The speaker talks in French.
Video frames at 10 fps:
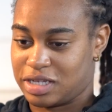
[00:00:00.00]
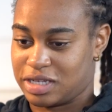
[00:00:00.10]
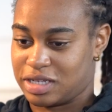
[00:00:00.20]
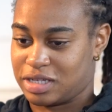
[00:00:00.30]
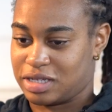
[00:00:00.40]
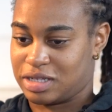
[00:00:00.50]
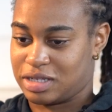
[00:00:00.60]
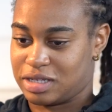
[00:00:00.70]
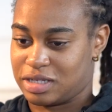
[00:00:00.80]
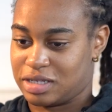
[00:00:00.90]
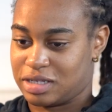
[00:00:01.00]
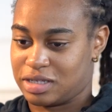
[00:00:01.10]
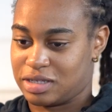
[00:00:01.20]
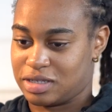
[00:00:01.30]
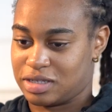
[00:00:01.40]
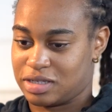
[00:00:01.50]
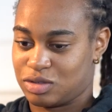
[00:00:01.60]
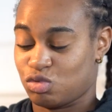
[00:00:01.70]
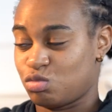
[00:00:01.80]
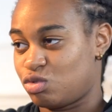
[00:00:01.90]
Euh,
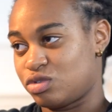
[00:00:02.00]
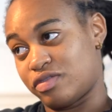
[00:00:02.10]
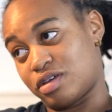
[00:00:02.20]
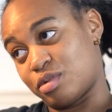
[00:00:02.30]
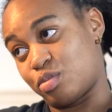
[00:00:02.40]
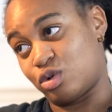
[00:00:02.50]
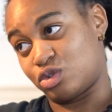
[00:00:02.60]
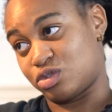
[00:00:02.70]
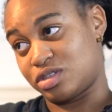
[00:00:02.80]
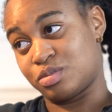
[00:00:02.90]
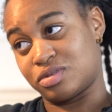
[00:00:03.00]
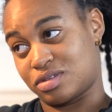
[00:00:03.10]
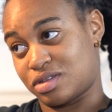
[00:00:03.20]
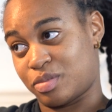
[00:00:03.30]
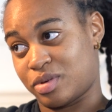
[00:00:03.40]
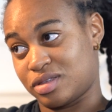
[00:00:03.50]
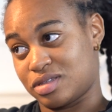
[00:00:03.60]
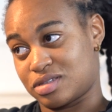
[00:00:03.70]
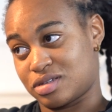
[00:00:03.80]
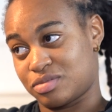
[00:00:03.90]
tout le monde avec mes proches aussi, parce que ça n'a pas été
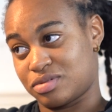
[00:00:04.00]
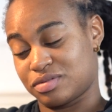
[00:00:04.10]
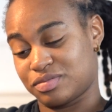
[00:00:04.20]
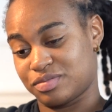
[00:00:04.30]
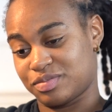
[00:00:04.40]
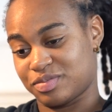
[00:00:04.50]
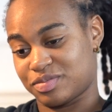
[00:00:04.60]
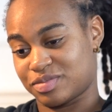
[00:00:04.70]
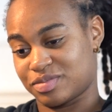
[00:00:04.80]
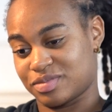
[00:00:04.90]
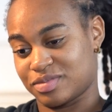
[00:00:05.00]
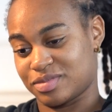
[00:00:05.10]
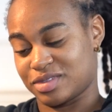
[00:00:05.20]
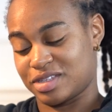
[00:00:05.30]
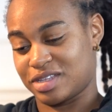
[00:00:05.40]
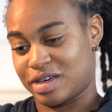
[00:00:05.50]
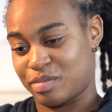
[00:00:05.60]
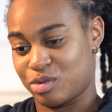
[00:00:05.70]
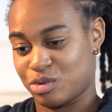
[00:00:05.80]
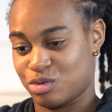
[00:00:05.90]
simple. Mhm. On était un
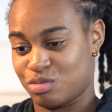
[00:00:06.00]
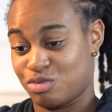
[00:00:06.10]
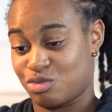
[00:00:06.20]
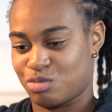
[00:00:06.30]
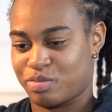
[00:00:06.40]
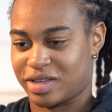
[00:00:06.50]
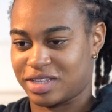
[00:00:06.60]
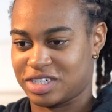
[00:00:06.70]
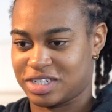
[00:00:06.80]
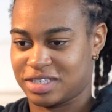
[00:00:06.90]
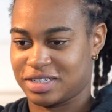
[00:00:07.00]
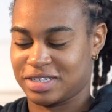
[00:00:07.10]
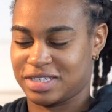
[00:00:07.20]
peu beaucoup partagé